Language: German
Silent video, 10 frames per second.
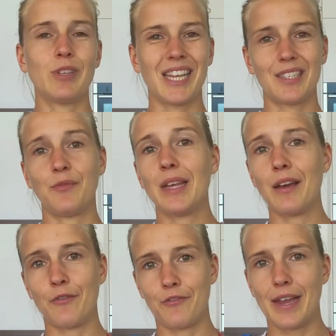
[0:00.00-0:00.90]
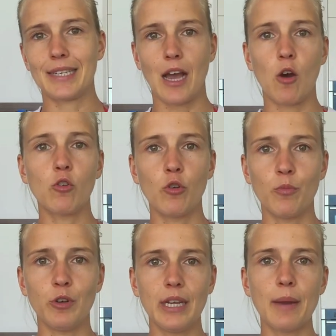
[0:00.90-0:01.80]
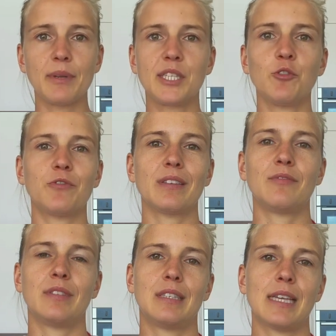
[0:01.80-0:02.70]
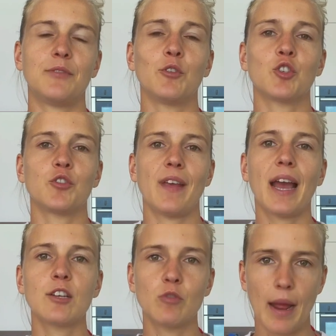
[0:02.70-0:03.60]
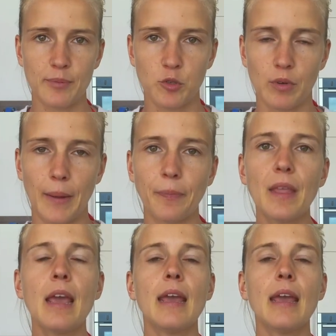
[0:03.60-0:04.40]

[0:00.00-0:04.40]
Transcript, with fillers: dass wir Fett auch kumulieren, bzw. dass wir uns schwerer tun abzunehmen.